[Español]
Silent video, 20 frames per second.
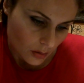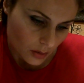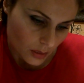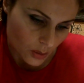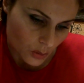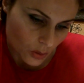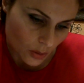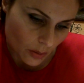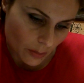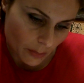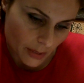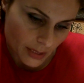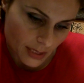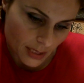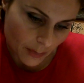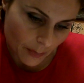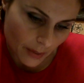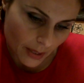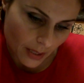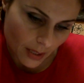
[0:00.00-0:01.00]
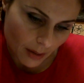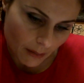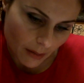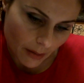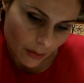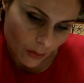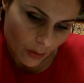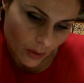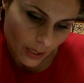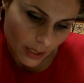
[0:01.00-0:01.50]
Disuelve manchas
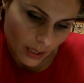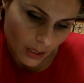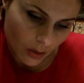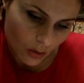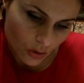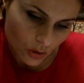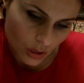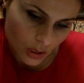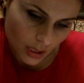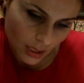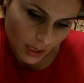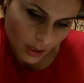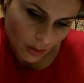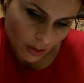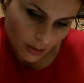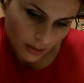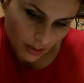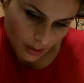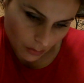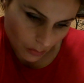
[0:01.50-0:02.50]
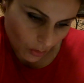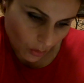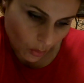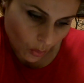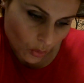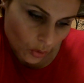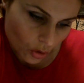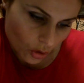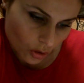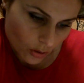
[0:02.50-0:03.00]
prelavado, gel, oxígeno activo,
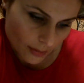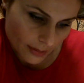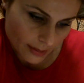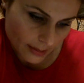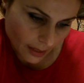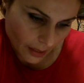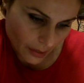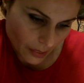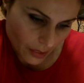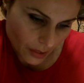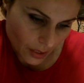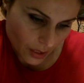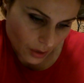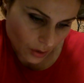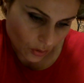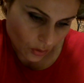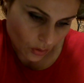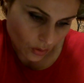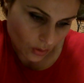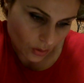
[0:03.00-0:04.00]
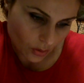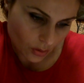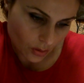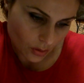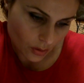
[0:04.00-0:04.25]
1,95.